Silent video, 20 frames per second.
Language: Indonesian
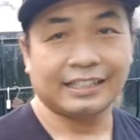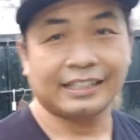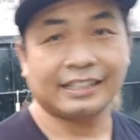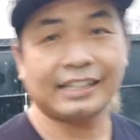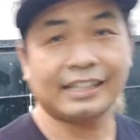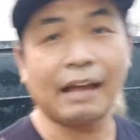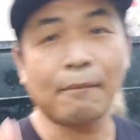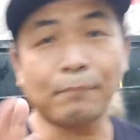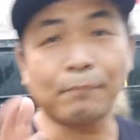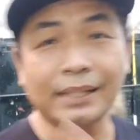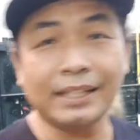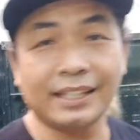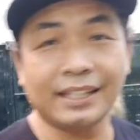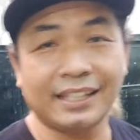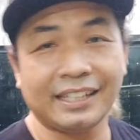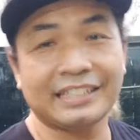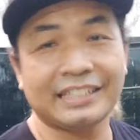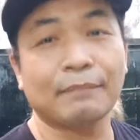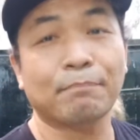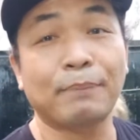
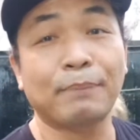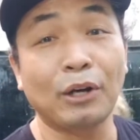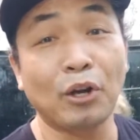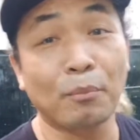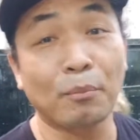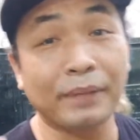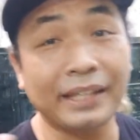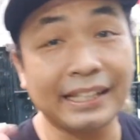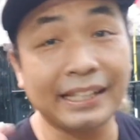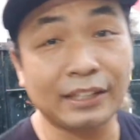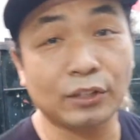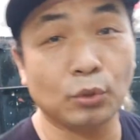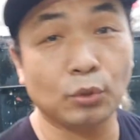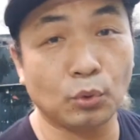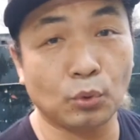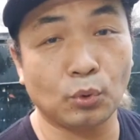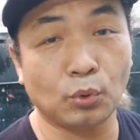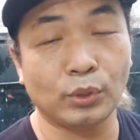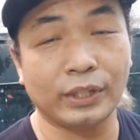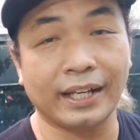tapi sebelum
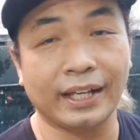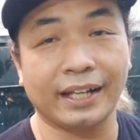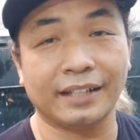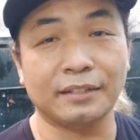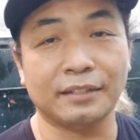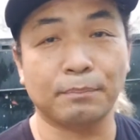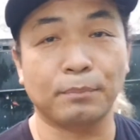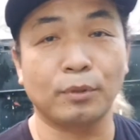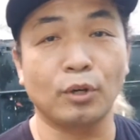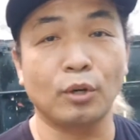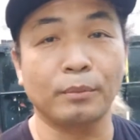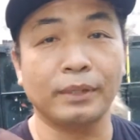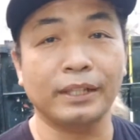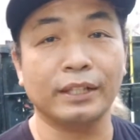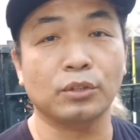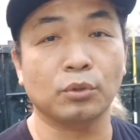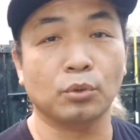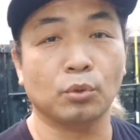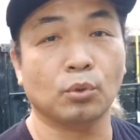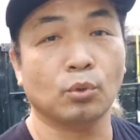itu ya sebelum
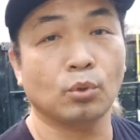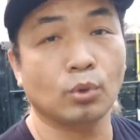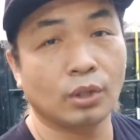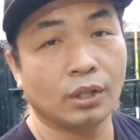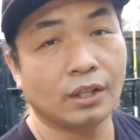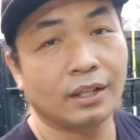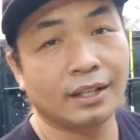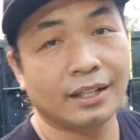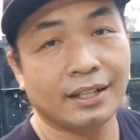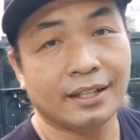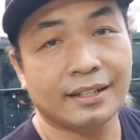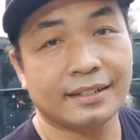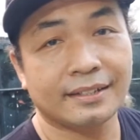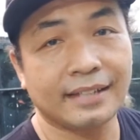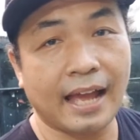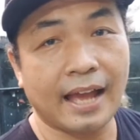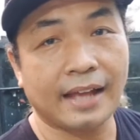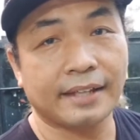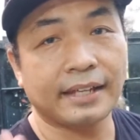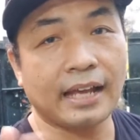itu
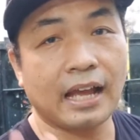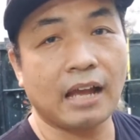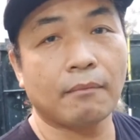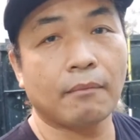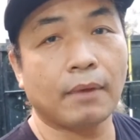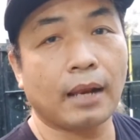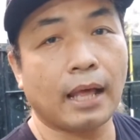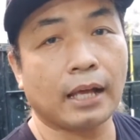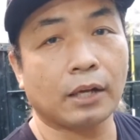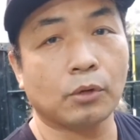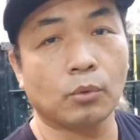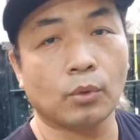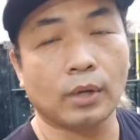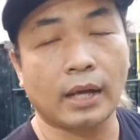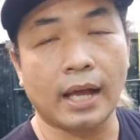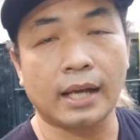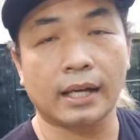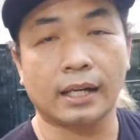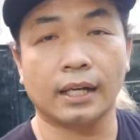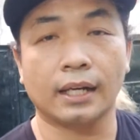saya
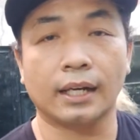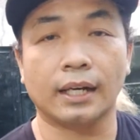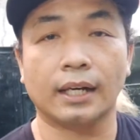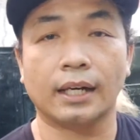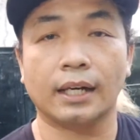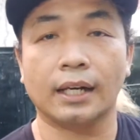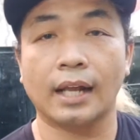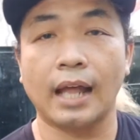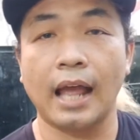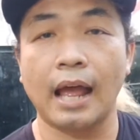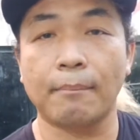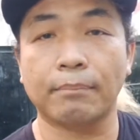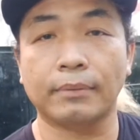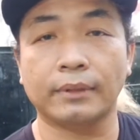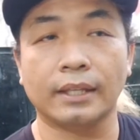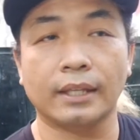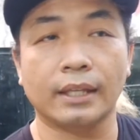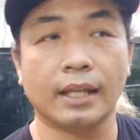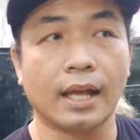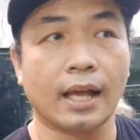melakukan up,
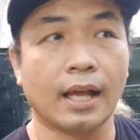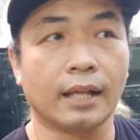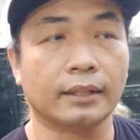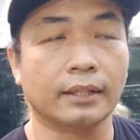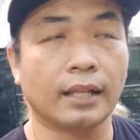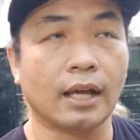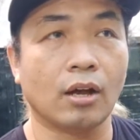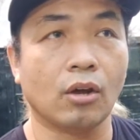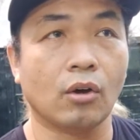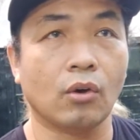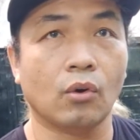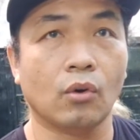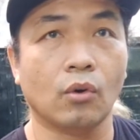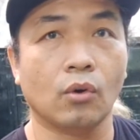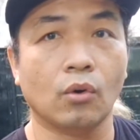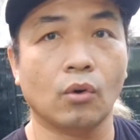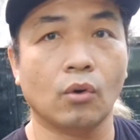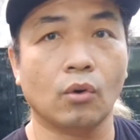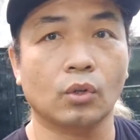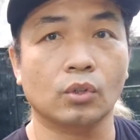atau
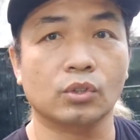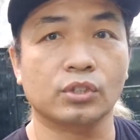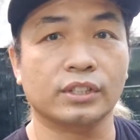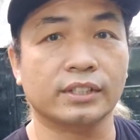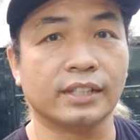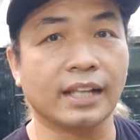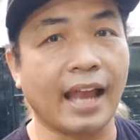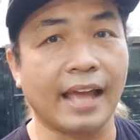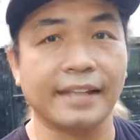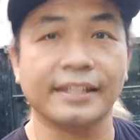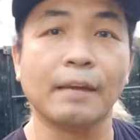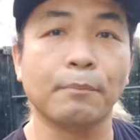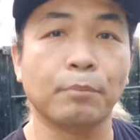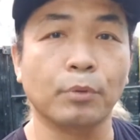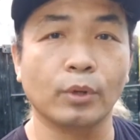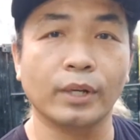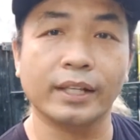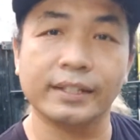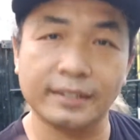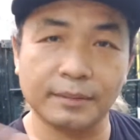setelahnya
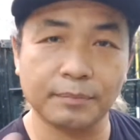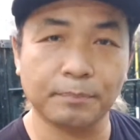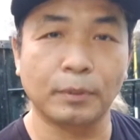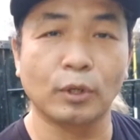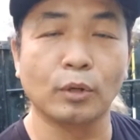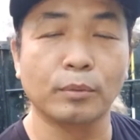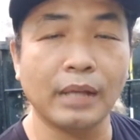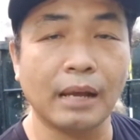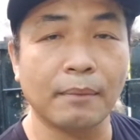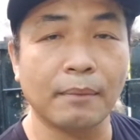boleh sebelumnya